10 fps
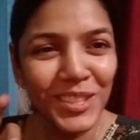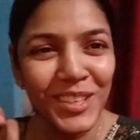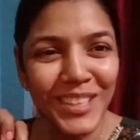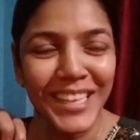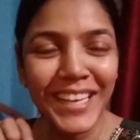दुख
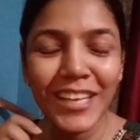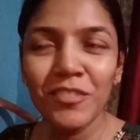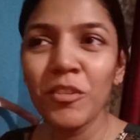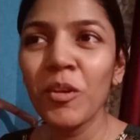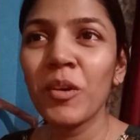दुख दुख
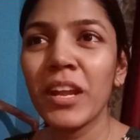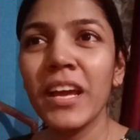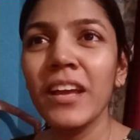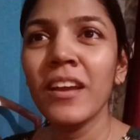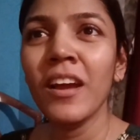होता है ना
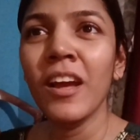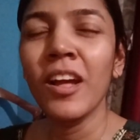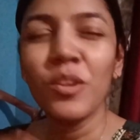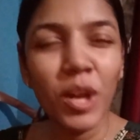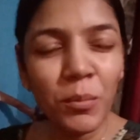वो हो रहा
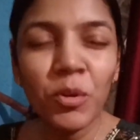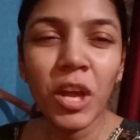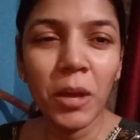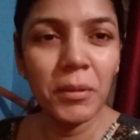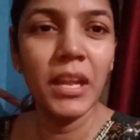है
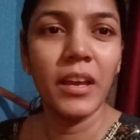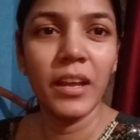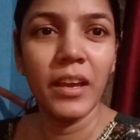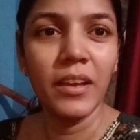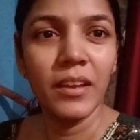थोड़ा बुरा
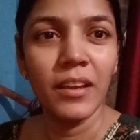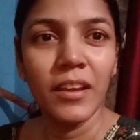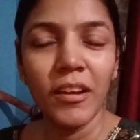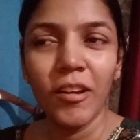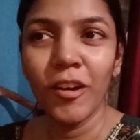भी लग रहा है